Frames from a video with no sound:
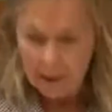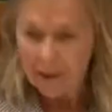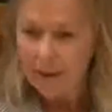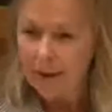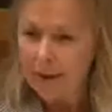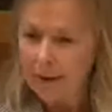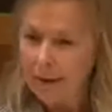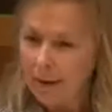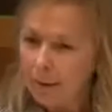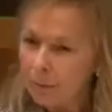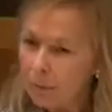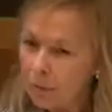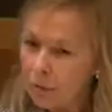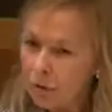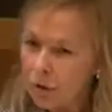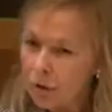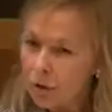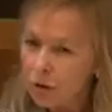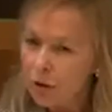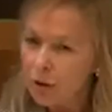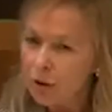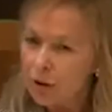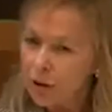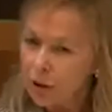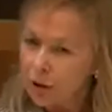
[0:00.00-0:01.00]
que
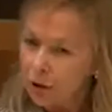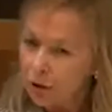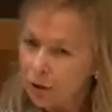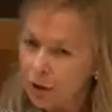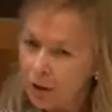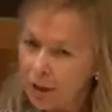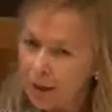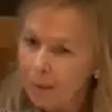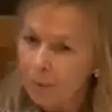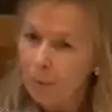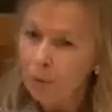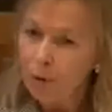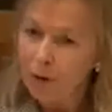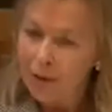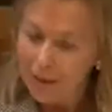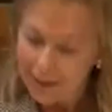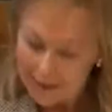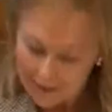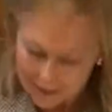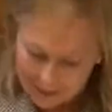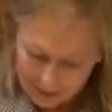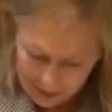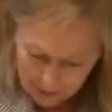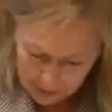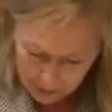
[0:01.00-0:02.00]
llegamos, señoría, muy
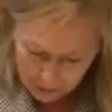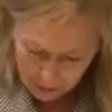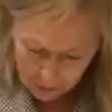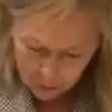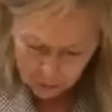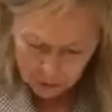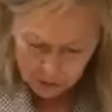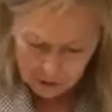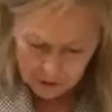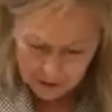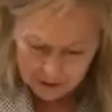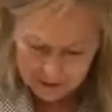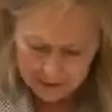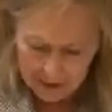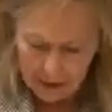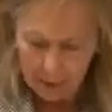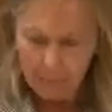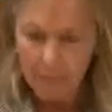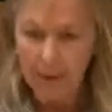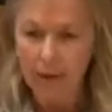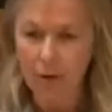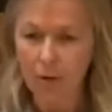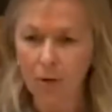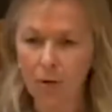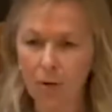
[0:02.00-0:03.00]
lastrados tras el
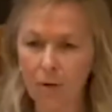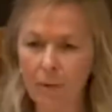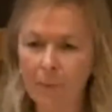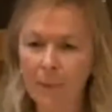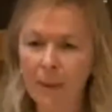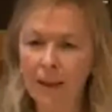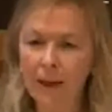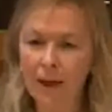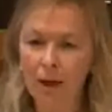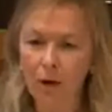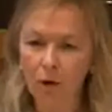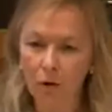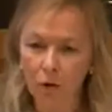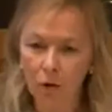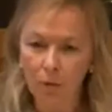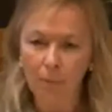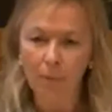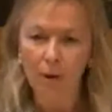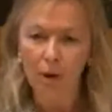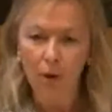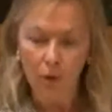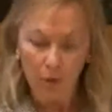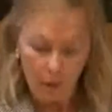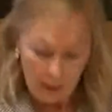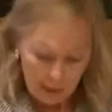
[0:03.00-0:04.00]
parón
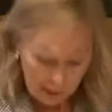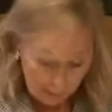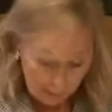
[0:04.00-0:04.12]
económico de